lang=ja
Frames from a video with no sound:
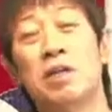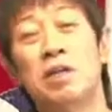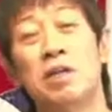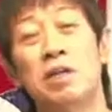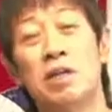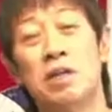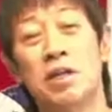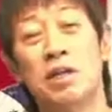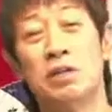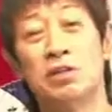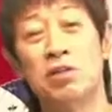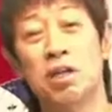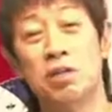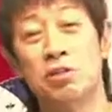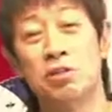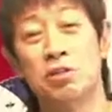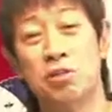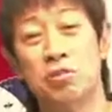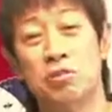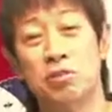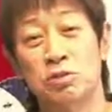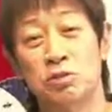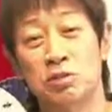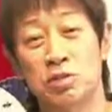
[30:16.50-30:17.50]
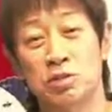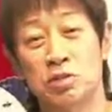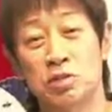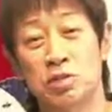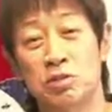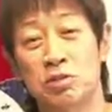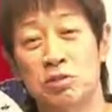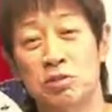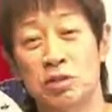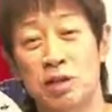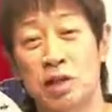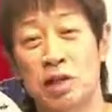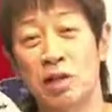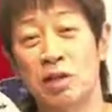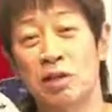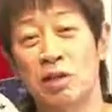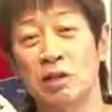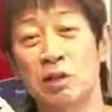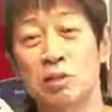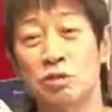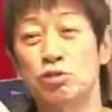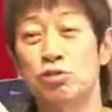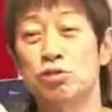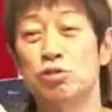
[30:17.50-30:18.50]
やりたいって言ってくださってるね
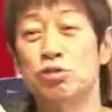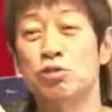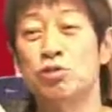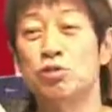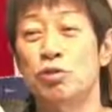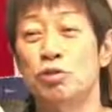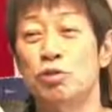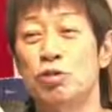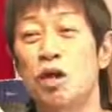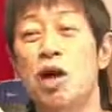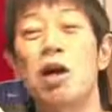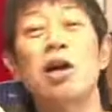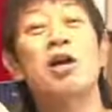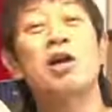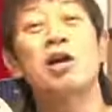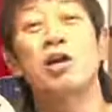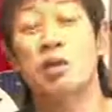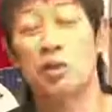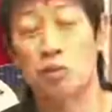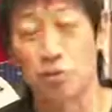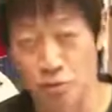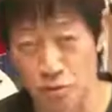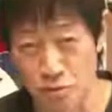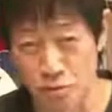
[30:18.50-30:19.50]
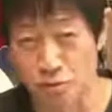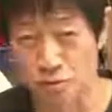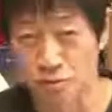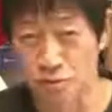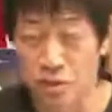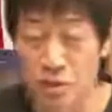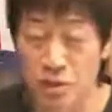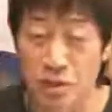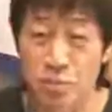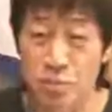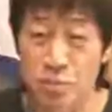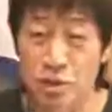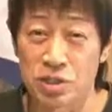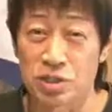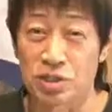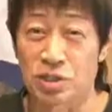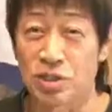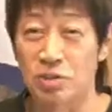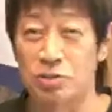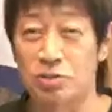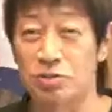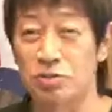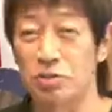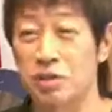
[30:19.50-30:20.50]
友人の金谷の忠子先生っ
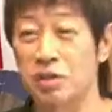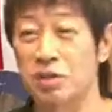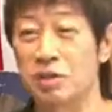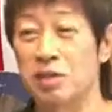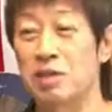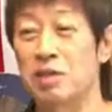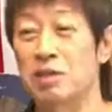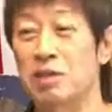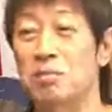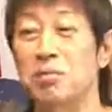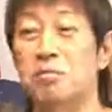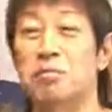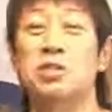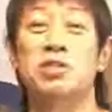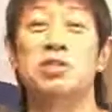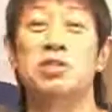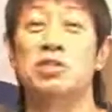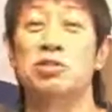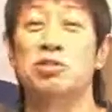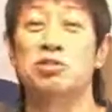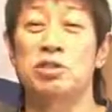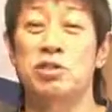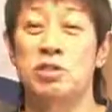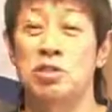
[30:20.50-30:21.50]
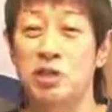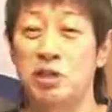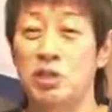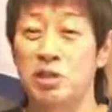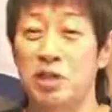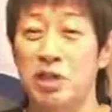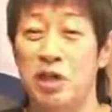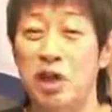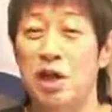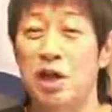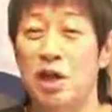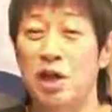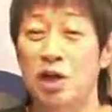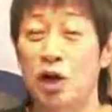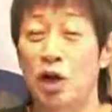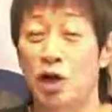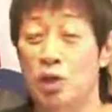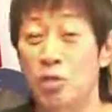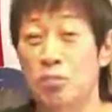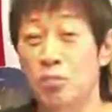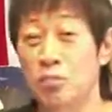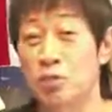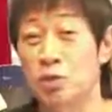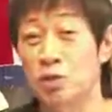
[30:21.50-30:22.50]
ていう方が、ね、メッセージくださってねか
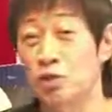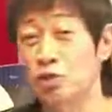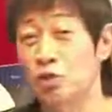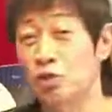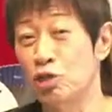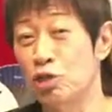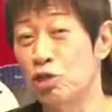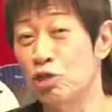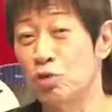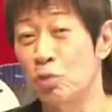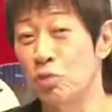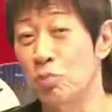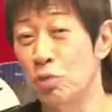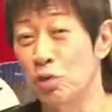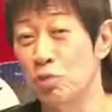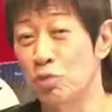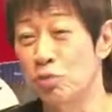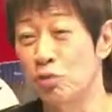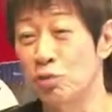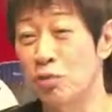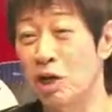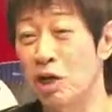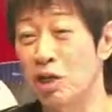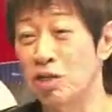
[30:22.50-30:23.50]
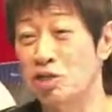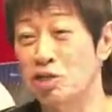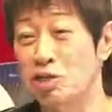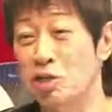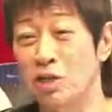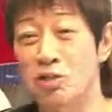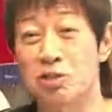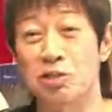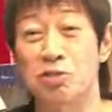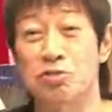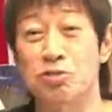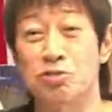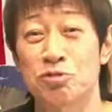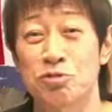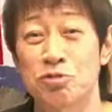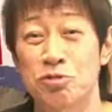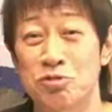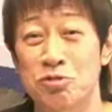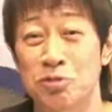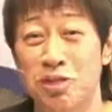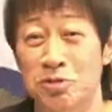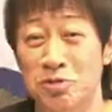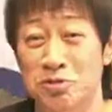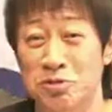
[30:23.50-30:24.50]
らベストキット僕も大好きなんですっ
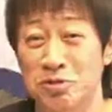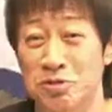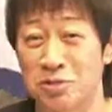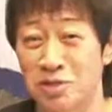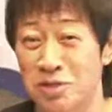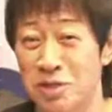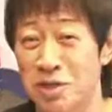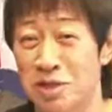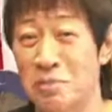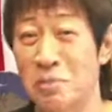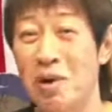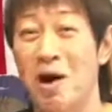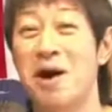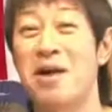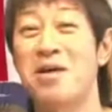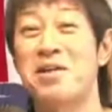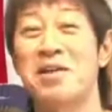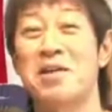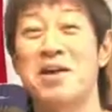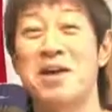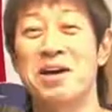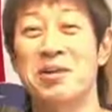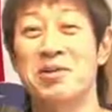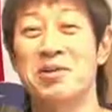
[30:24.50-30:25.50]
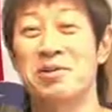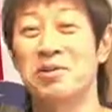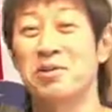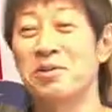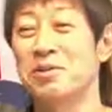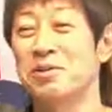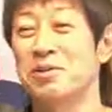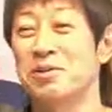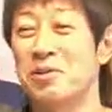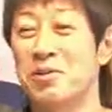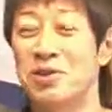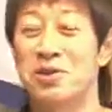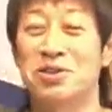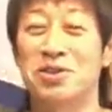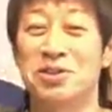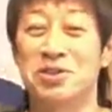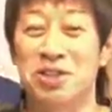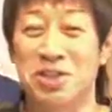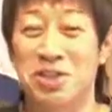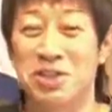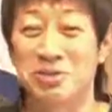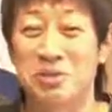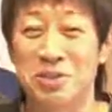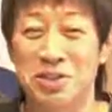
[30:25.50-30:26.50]
ていうことで今あのコメントい
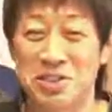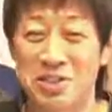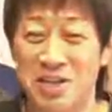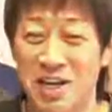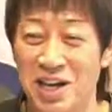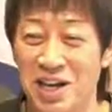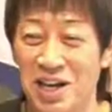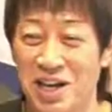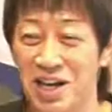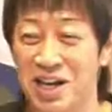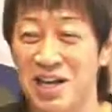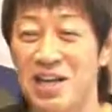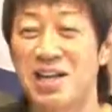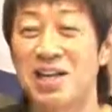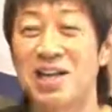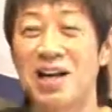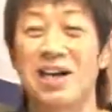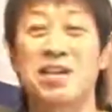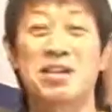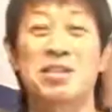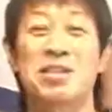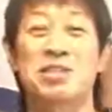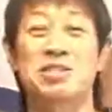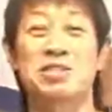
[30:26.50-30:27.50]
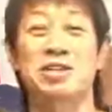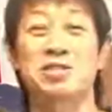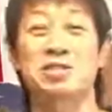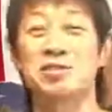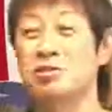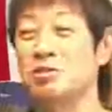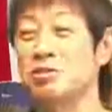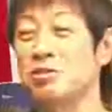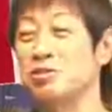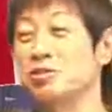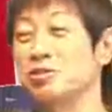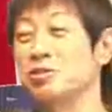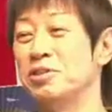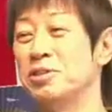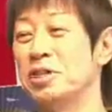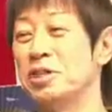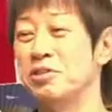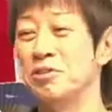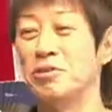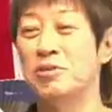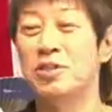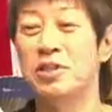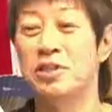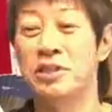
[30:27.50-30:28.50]
ただきました相川さんっていうあ
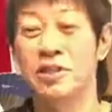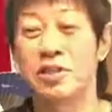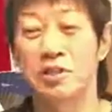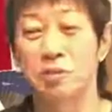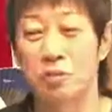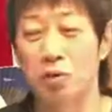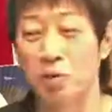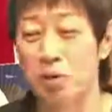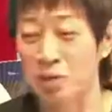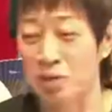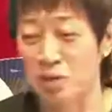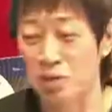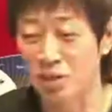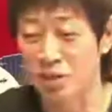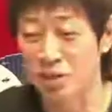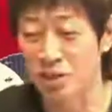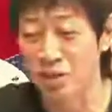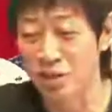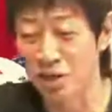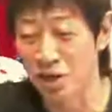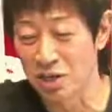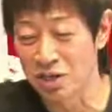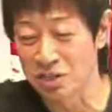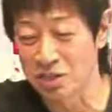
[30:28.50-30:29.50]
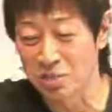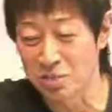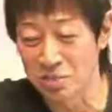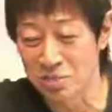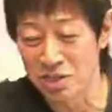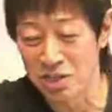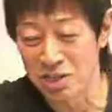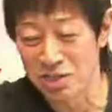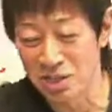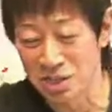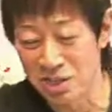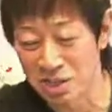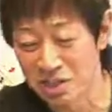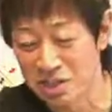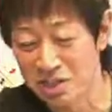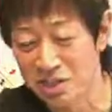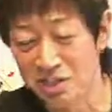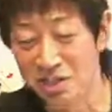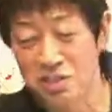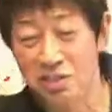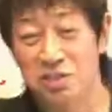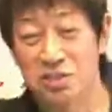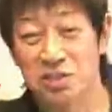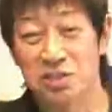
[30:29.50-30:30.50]
の方もコメントいただいてあすいませんじゃあ
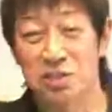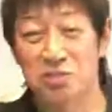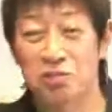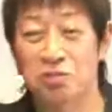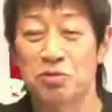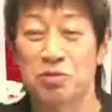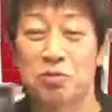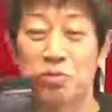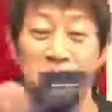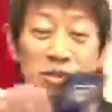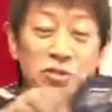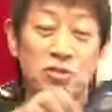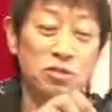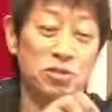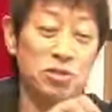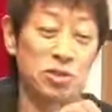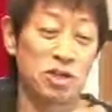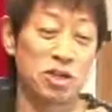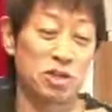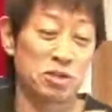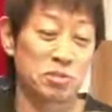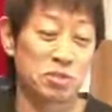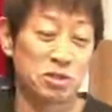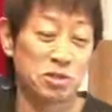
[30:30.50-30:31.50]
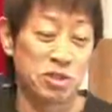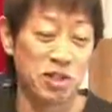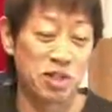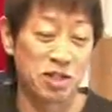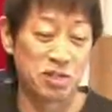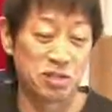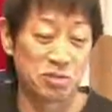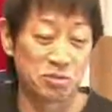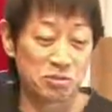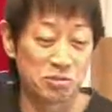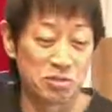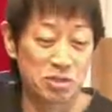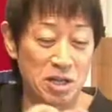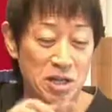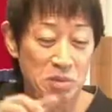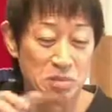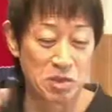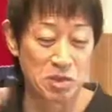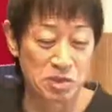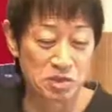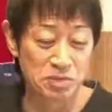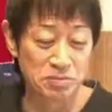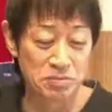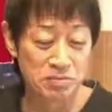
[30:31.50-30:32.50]
相川さんのコメントいただきましたありがとうござい
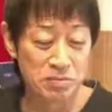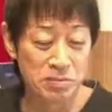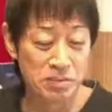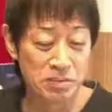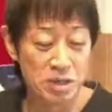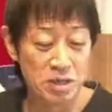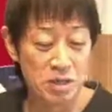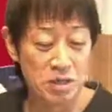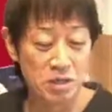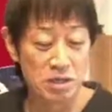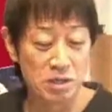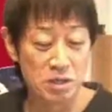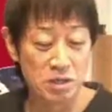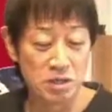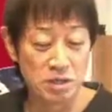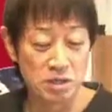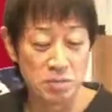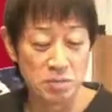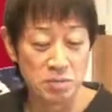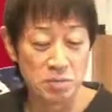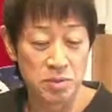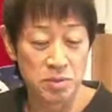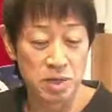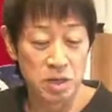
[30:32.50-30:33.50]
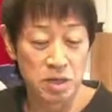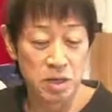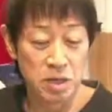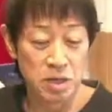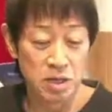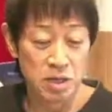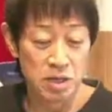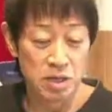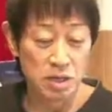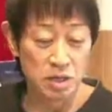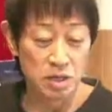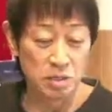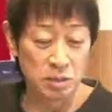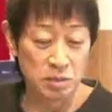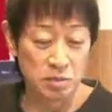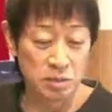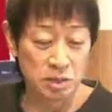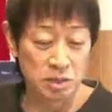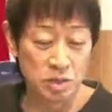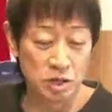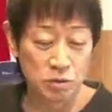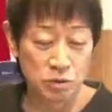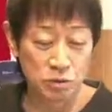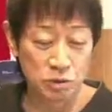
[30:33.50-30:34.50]
ます相川さん、えー、谷村
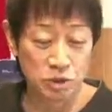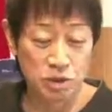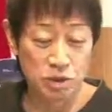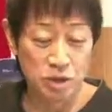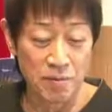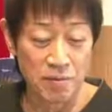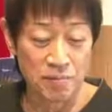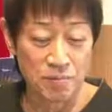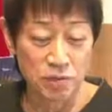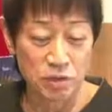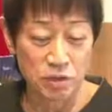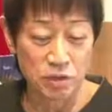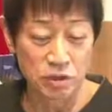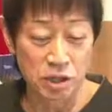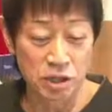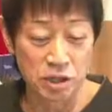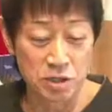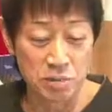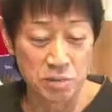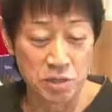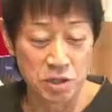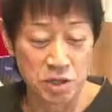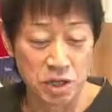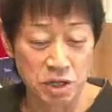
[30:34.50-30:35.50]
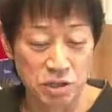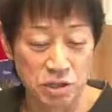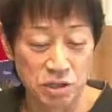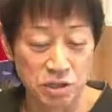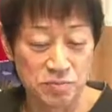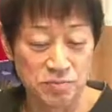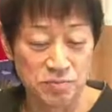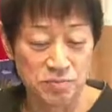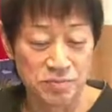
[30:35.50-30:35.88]
さんこんにちはお疲れ様です